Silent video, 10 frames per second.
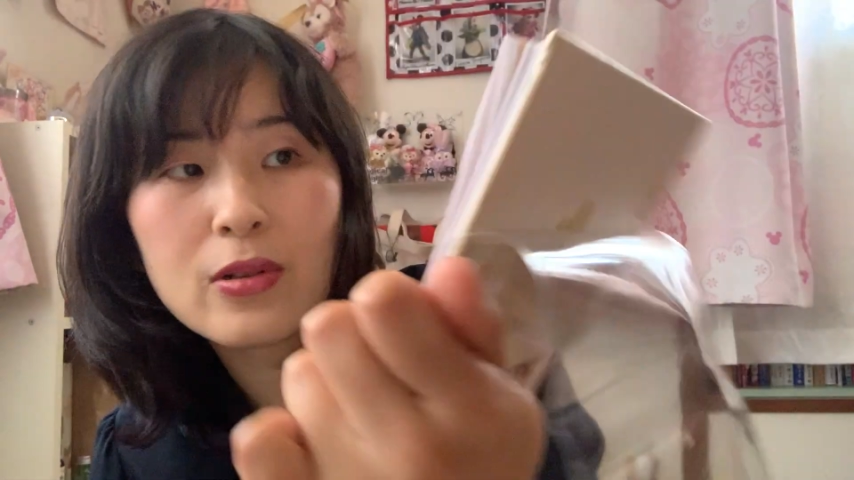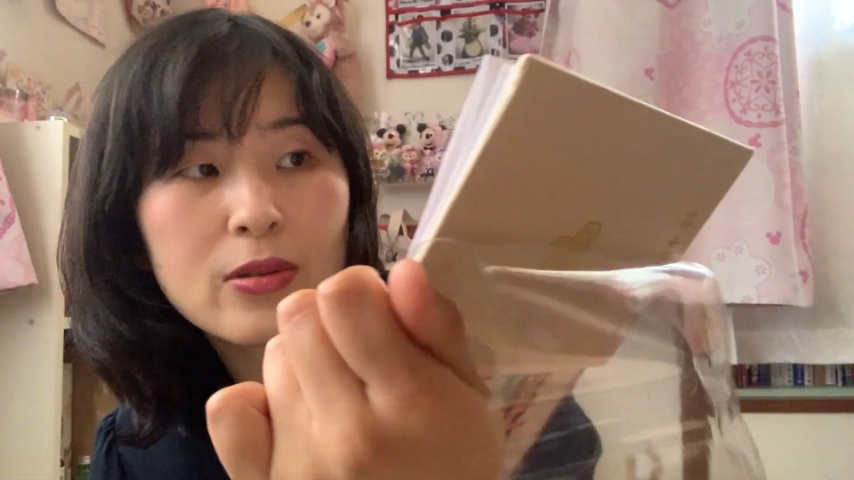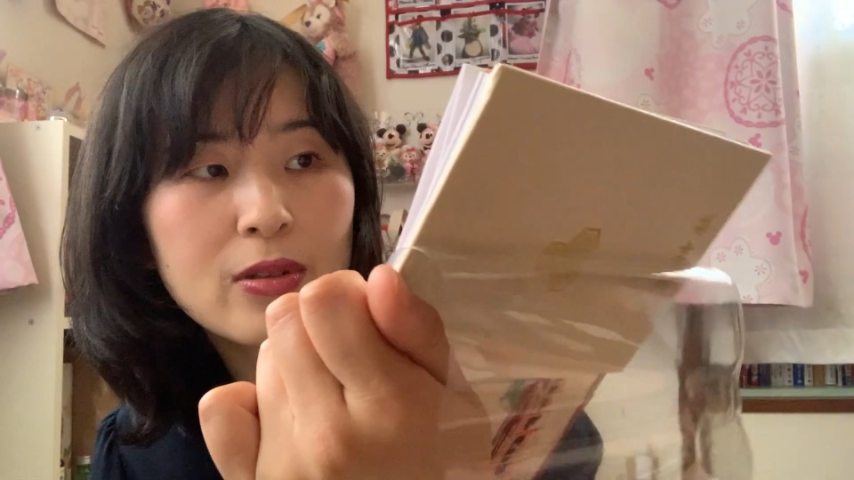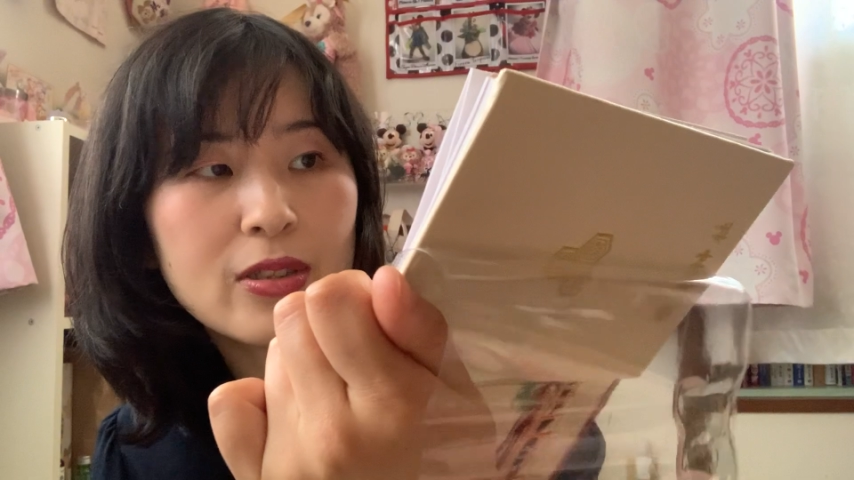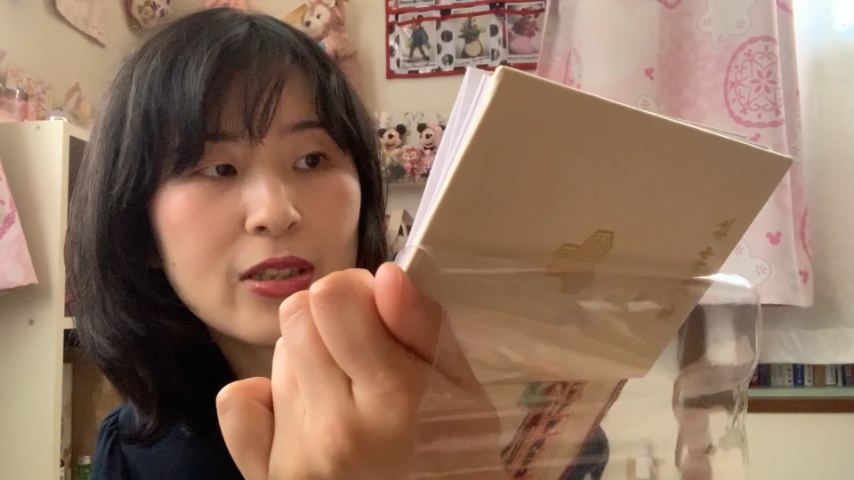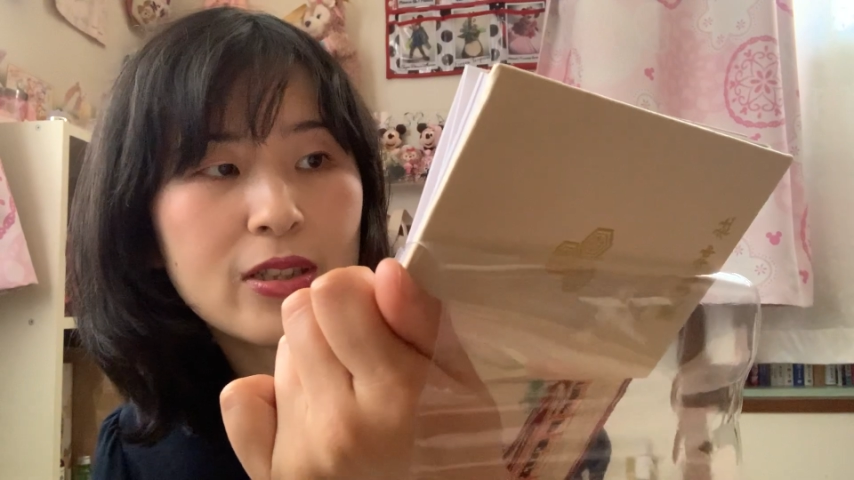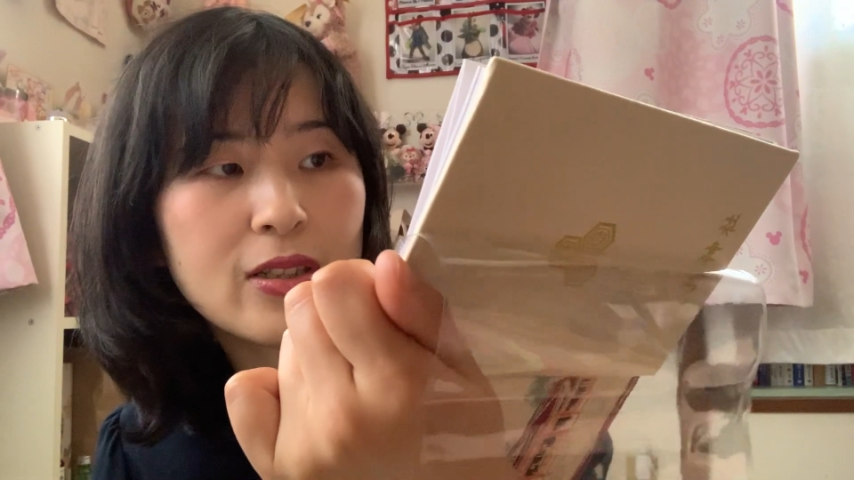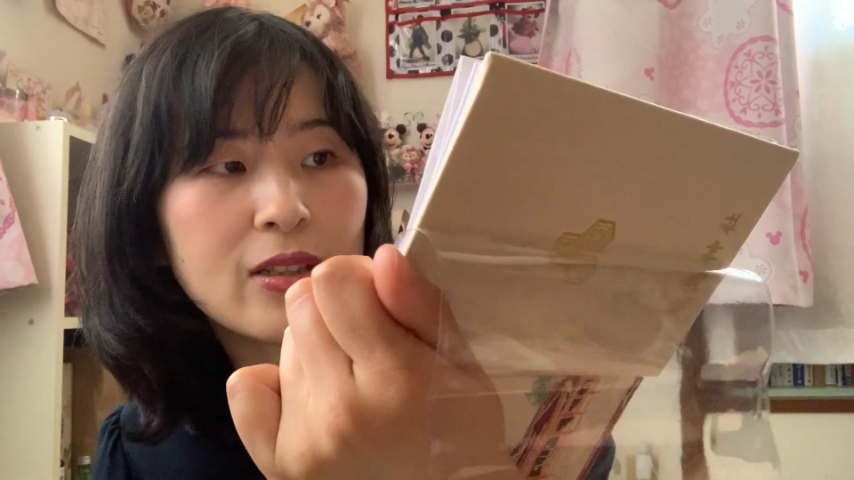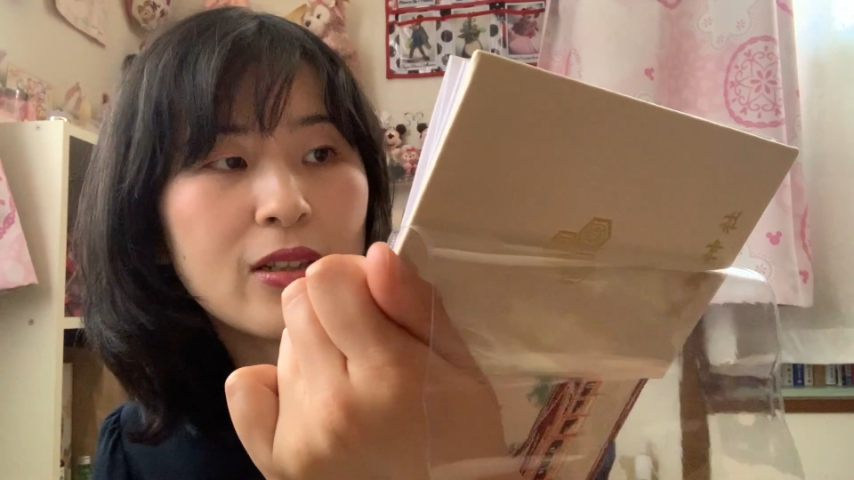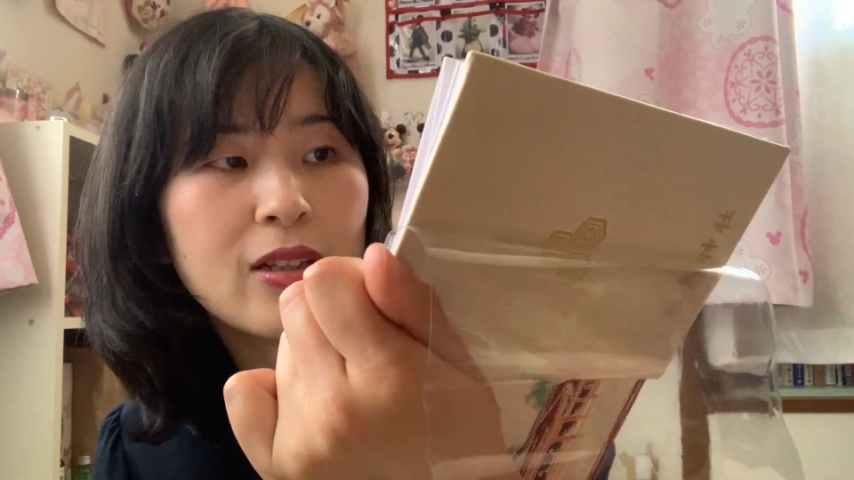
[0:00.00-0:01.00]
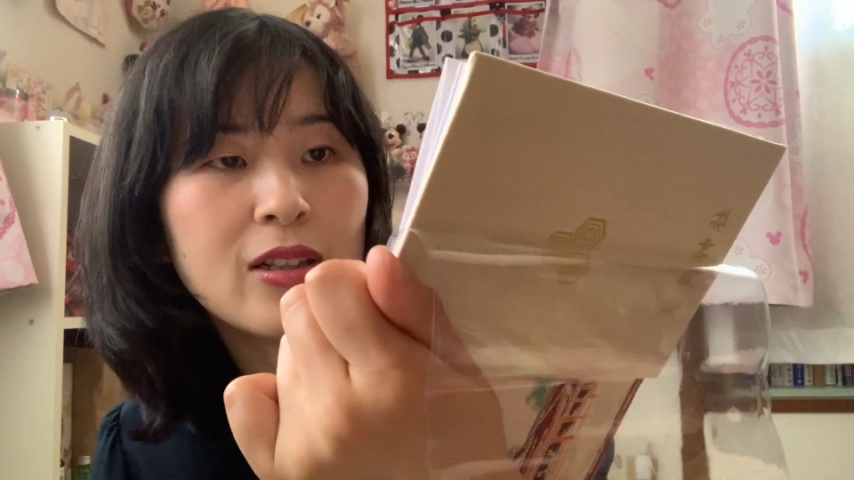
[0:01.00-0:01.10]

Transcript: 後村子示